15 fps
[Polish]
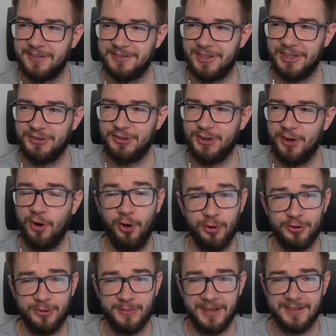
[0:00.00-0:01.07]
Także o
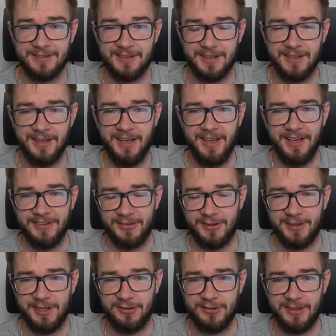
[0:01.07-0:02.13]
18
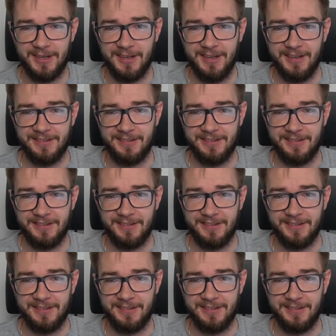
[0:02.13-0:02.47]
serdecznie